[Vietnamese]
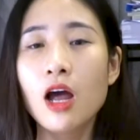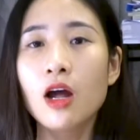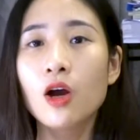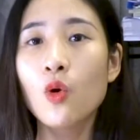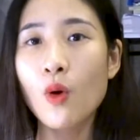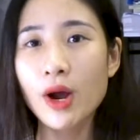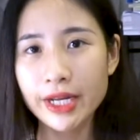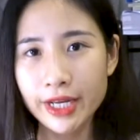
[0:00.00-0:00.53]

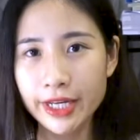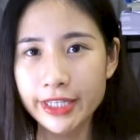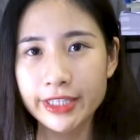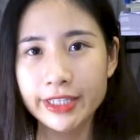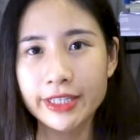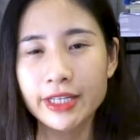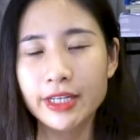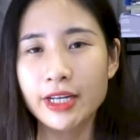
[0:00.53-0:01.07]
ngoại hình
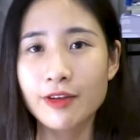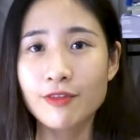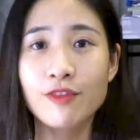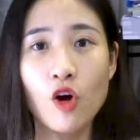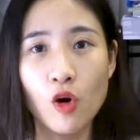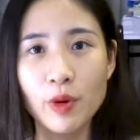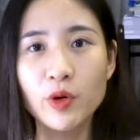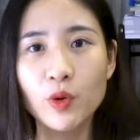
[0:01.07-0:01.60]
cái
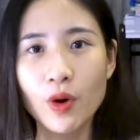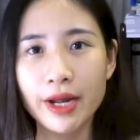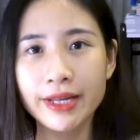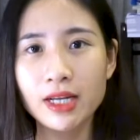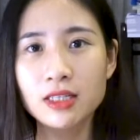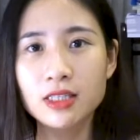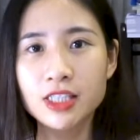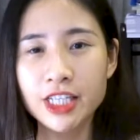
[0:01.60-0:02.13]
vỏ bên ngoài
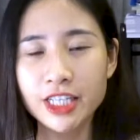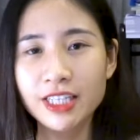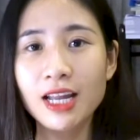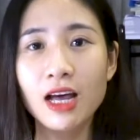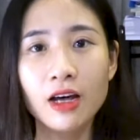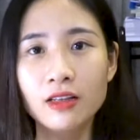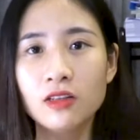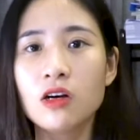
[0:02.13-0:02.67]
ấy, chính là
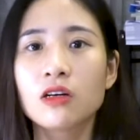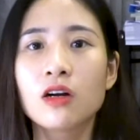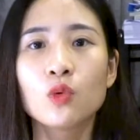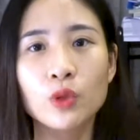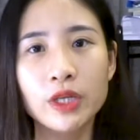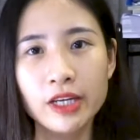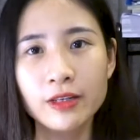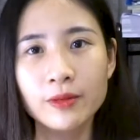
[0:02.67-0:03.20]
ấn tượng đầu
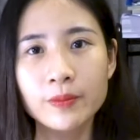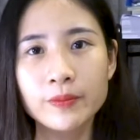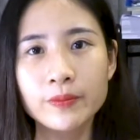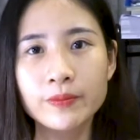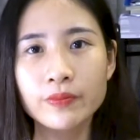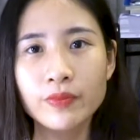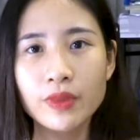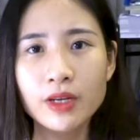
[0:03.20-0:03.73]
tiên
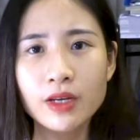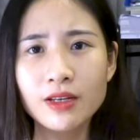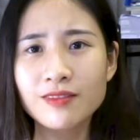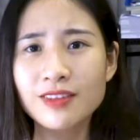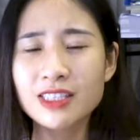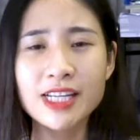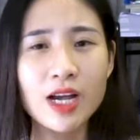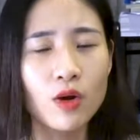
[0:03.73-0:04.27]

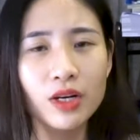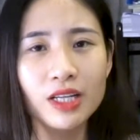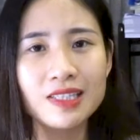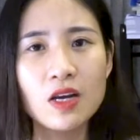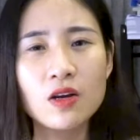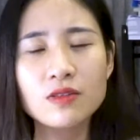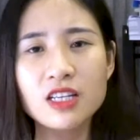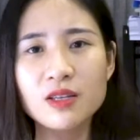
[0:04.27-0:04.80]
và chả có lý
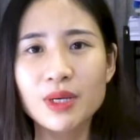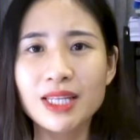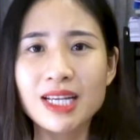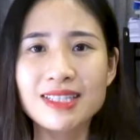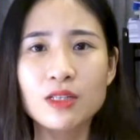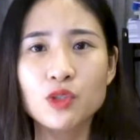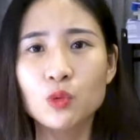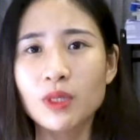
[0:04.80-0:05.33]
do gì mà tại
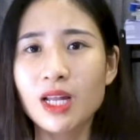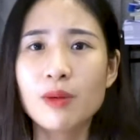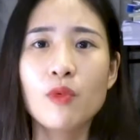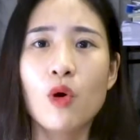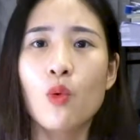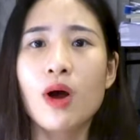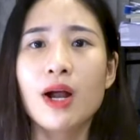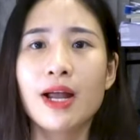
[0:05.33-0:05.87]
sao chúng ta lại
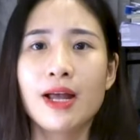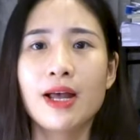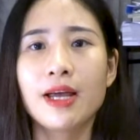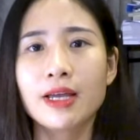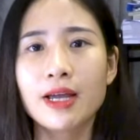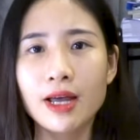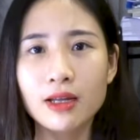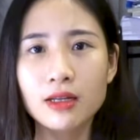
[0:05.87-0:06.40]
bỏ qua cả hai
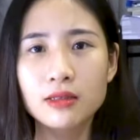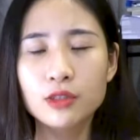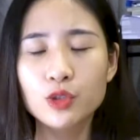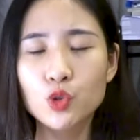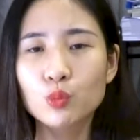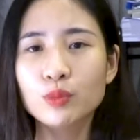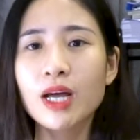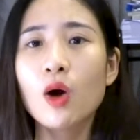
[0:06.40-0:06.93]
cả
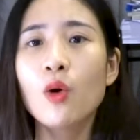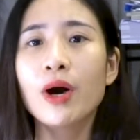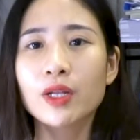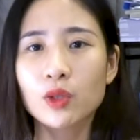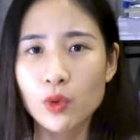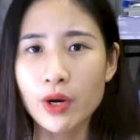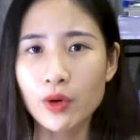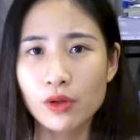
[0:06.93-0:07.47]
chúng ta hoàn
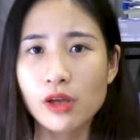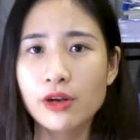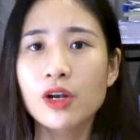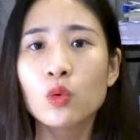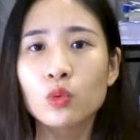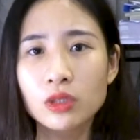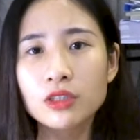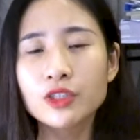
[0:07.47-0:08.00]
toàn có thể
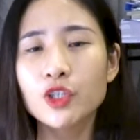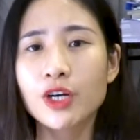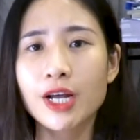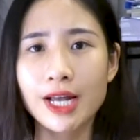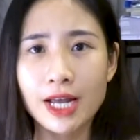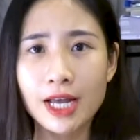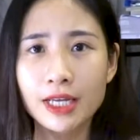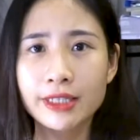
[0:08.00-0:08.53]
đầu tư cho cả
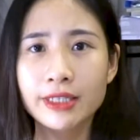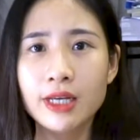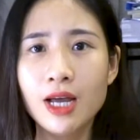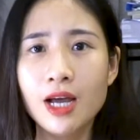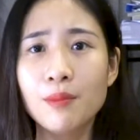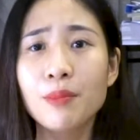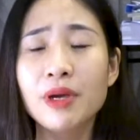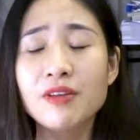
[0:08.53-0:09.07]
hai
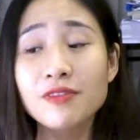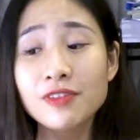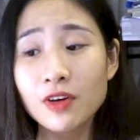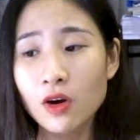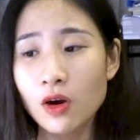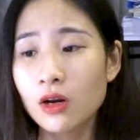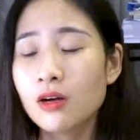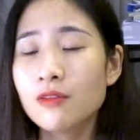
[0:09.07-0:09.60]
mình vừa
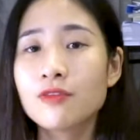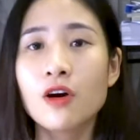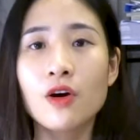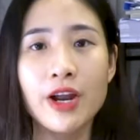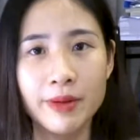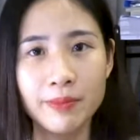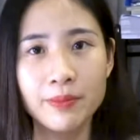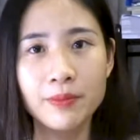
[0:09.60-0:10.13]
có lớp vỏ
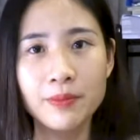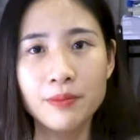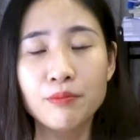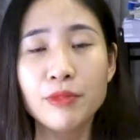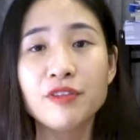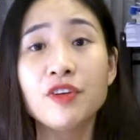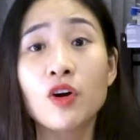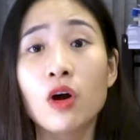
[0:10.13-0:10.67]
đẹp
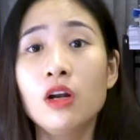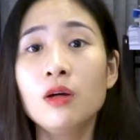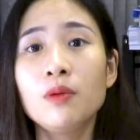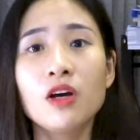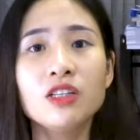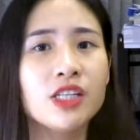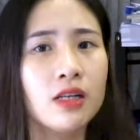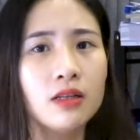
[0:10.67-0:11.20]
mình vừa có lớp
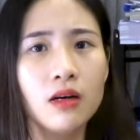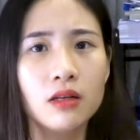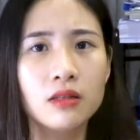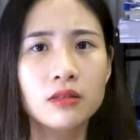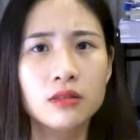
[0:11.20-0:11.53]
lõi chất lượng